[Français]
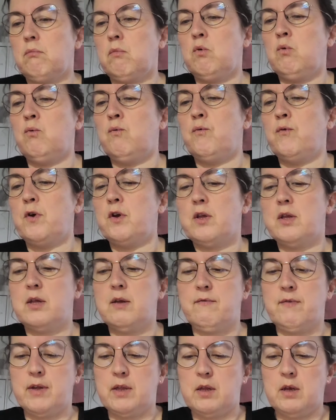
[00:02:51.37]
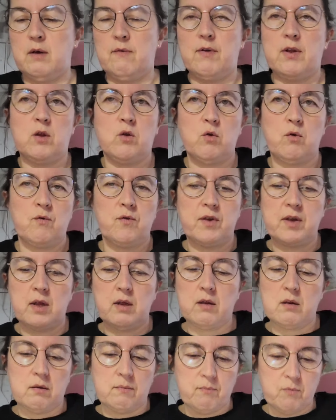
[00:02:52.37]
Une feuille, c'est 21, 29,
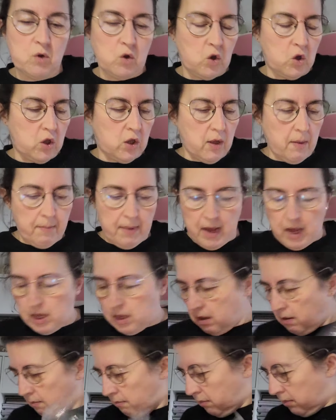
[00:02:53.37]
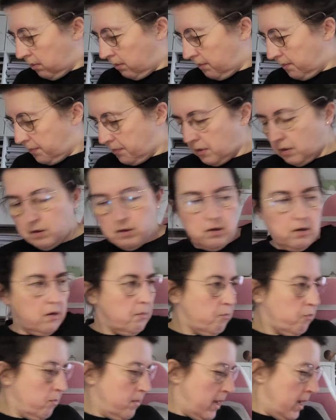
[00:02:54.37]
7. C'est pareil.
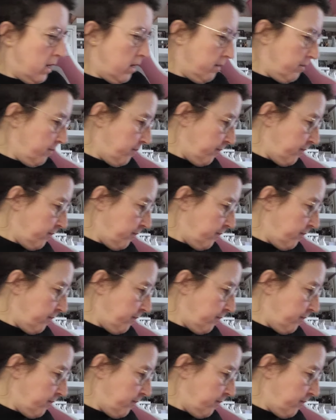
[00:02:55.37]
Euh, poubelle.